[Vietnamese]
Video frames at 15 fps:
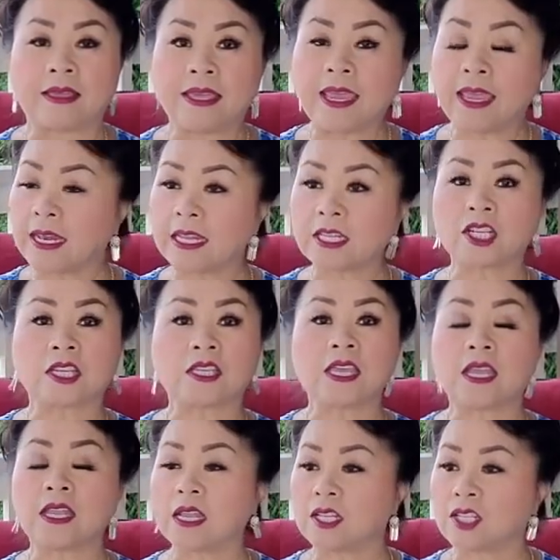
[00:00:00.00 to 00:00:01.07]
ấy nãy chuyện
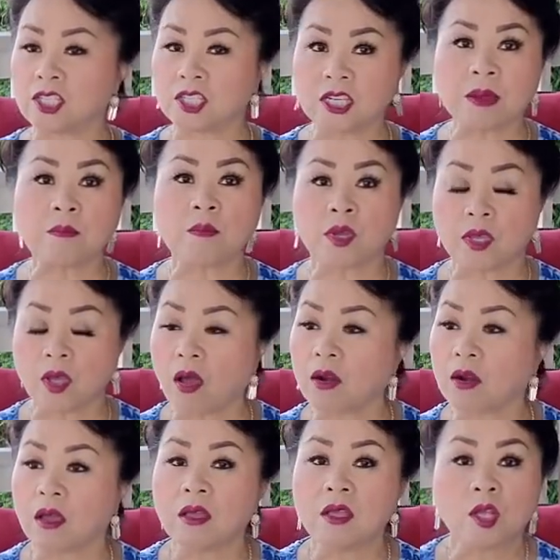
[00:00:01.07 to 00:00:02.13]
kia nhưng chơi mua gió
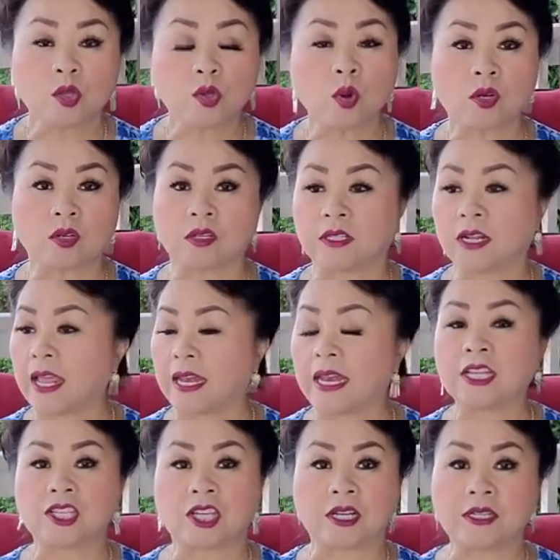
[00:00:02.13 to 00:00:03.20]
nó tôi đó này
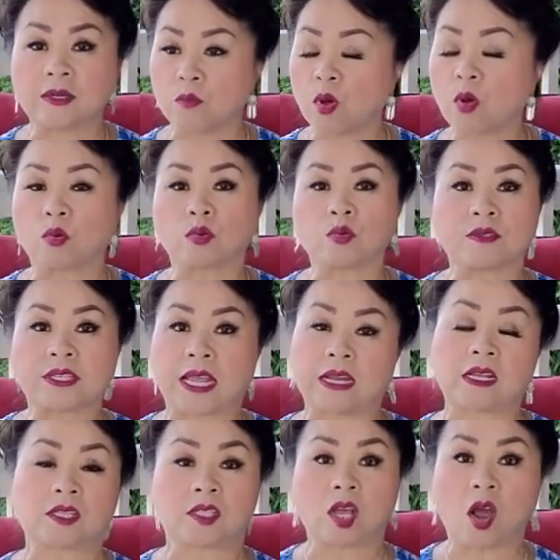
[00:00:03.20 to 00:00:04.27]
nãy chuyện mua của tuần thầy
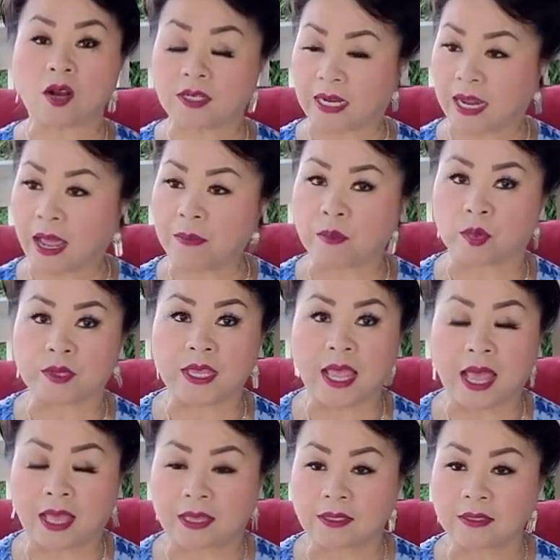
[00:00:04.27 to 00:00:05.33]
nó cho trả cả một thia
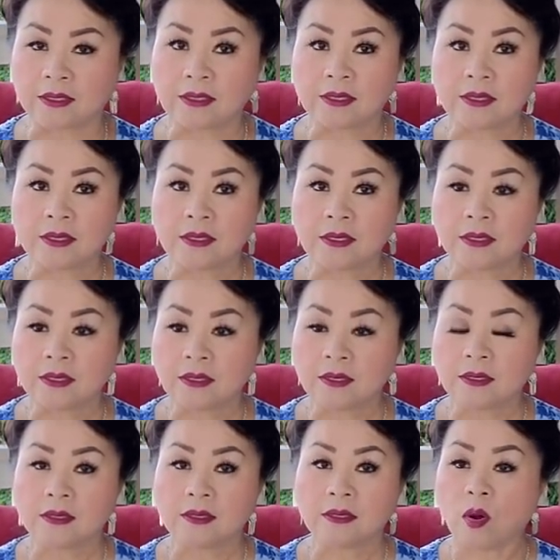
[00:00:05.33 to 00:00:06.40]

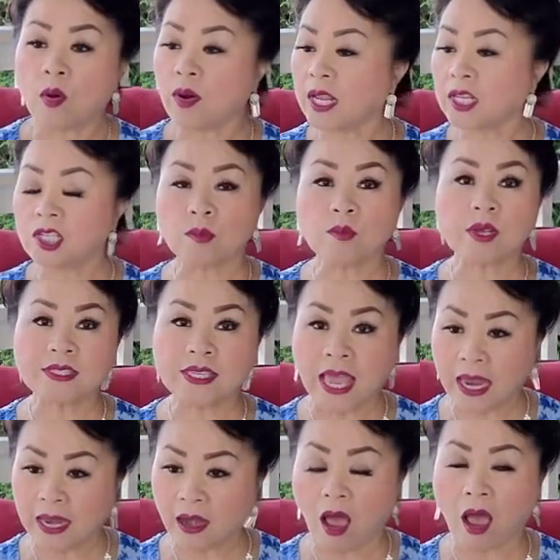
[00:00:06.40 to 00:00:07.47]
ôn đi chính hoàn
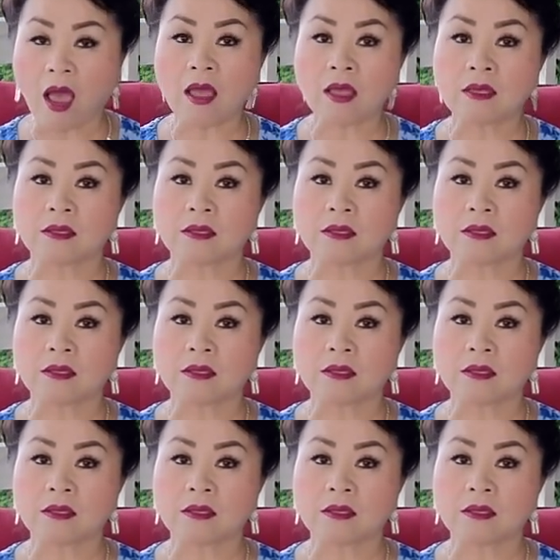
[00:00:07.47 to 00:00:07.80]
sai đó